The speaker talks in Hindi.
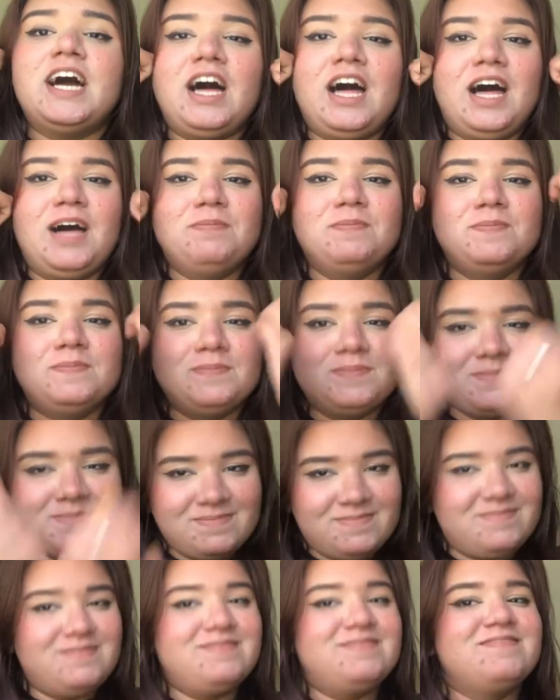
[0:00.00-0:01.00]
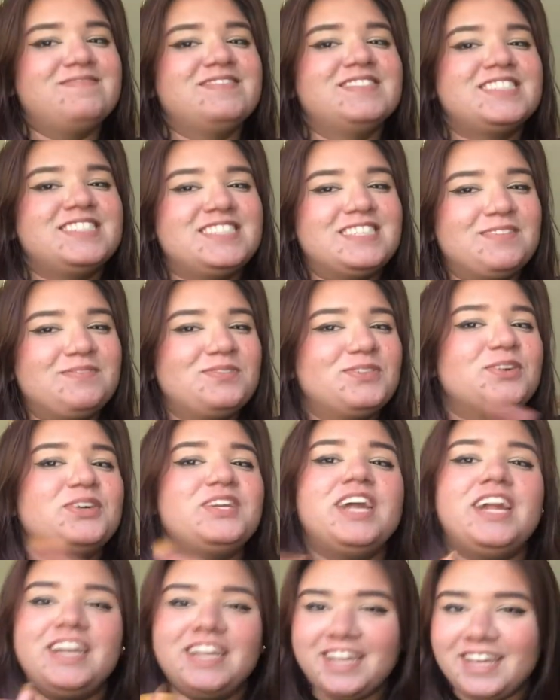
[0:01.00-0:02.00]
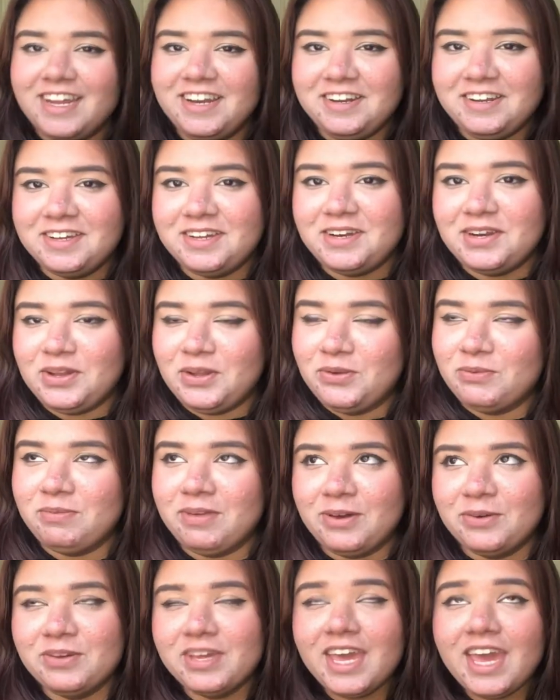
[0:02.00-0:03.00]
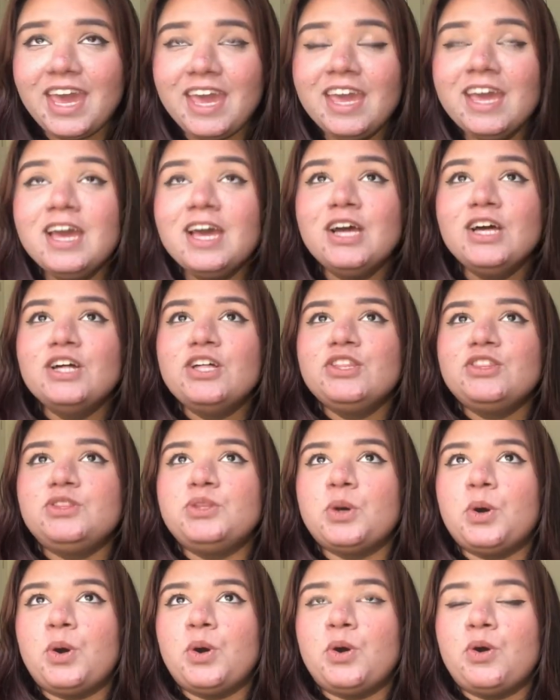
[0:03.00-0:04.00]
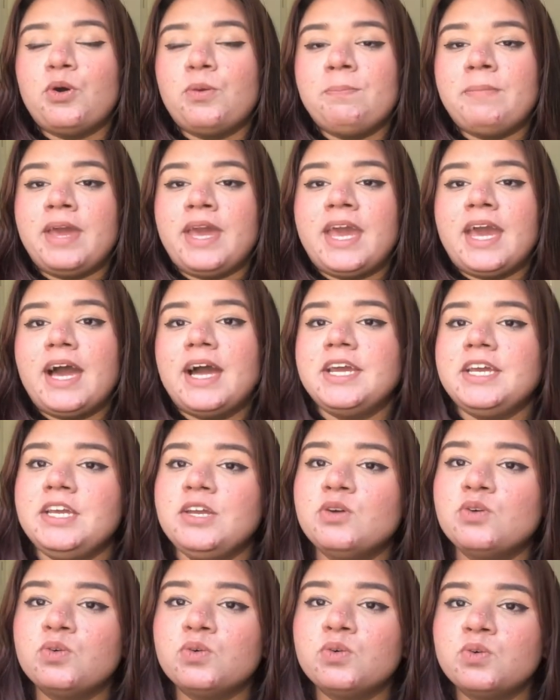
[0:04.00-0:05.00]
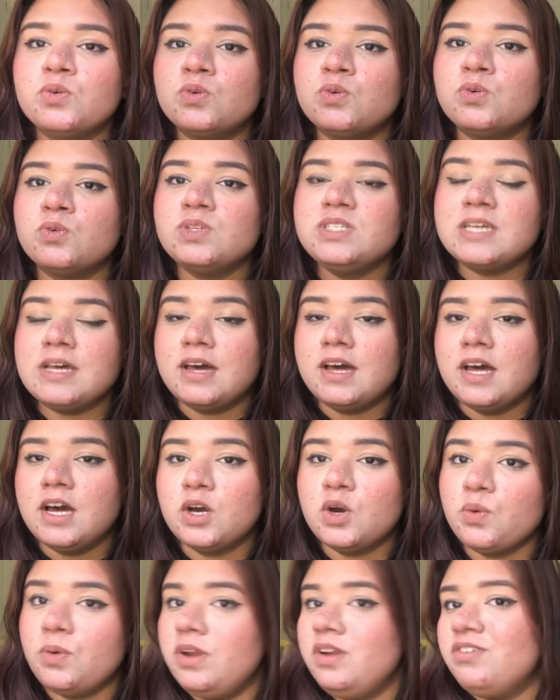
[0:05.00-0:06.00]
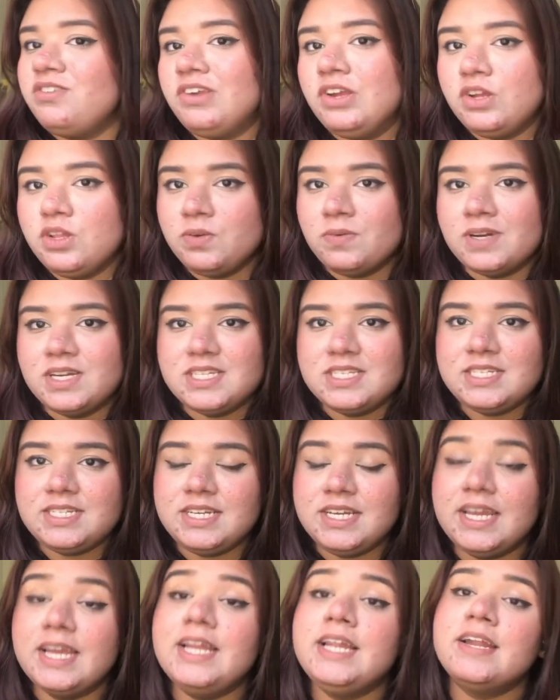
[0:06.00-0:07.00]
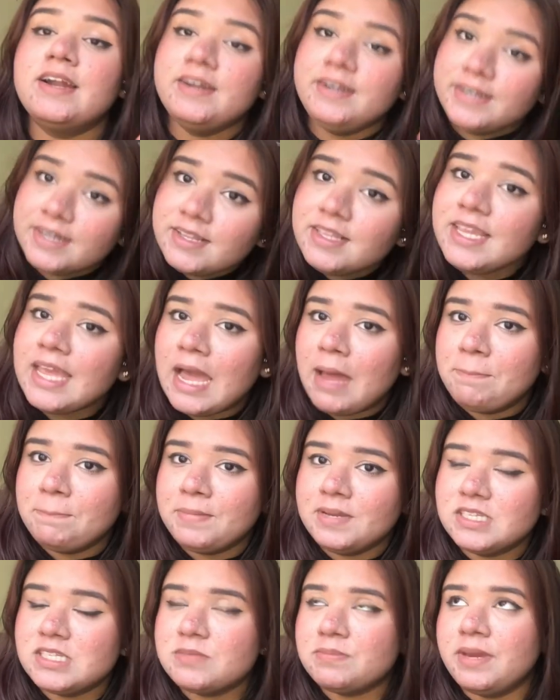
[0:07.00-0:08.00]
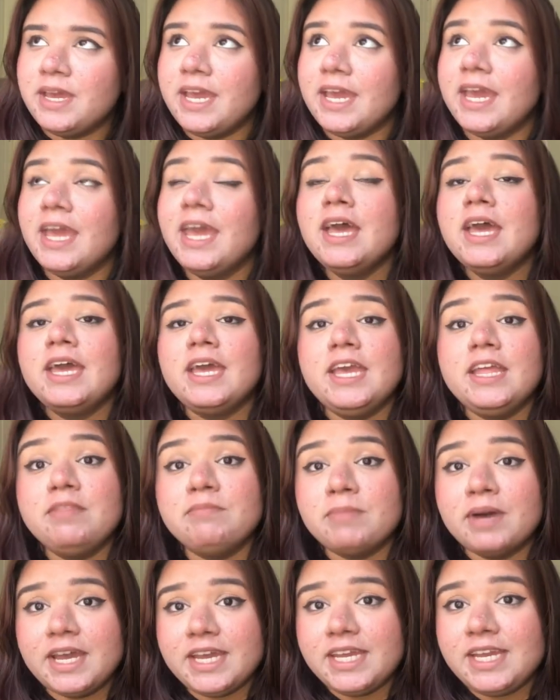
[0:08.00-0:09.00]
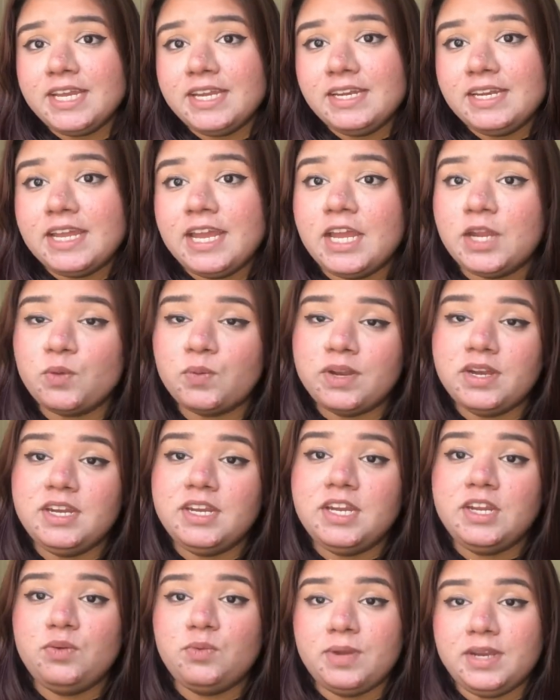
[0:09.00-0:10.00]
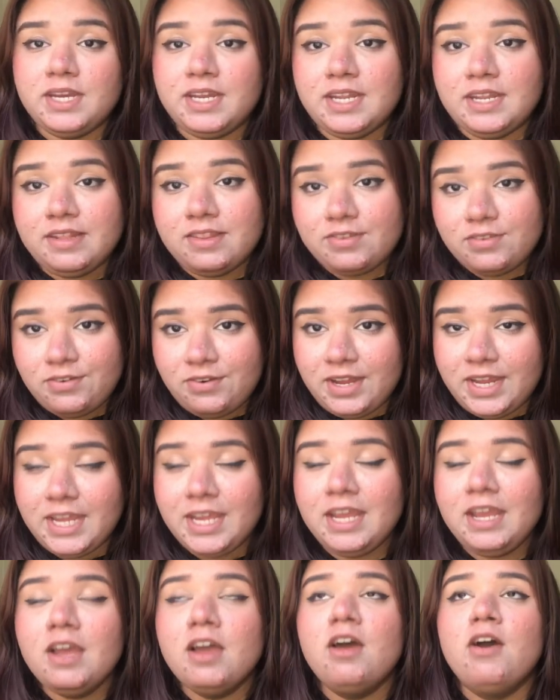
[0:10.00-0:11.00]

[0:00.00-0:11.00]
आप सबको डेडिकेट कर रही हूँ मैं ओके तो मैं आई हूँ कोवेंट्री यूनिवर्सिटी के लंदन कैंपस में इन माई इनटेक 2023